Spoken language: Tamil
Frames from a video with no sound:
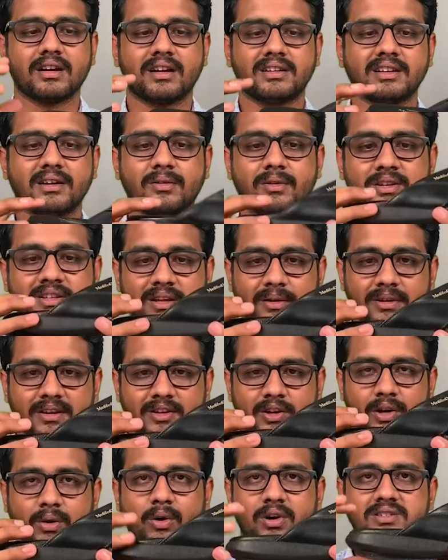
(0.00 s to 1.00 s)
அந்த இந்த
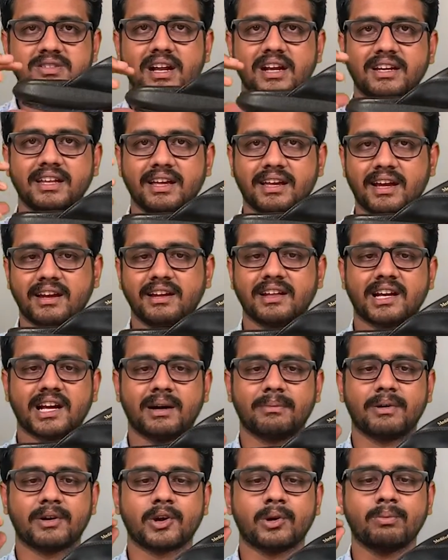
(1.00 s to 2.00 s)
இதோட ஒரிஜினாலிட்டியை
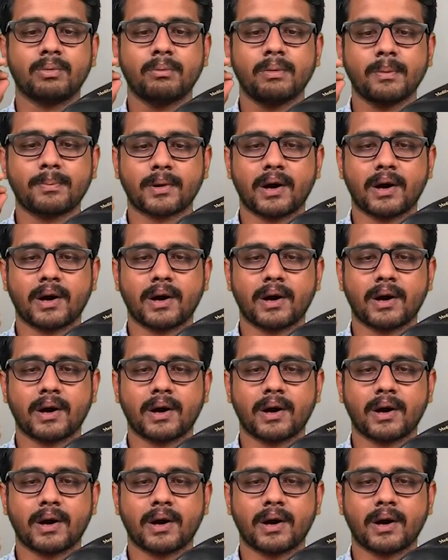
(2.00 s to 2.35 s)
கெடுக்காமல் ரொம்பவுமே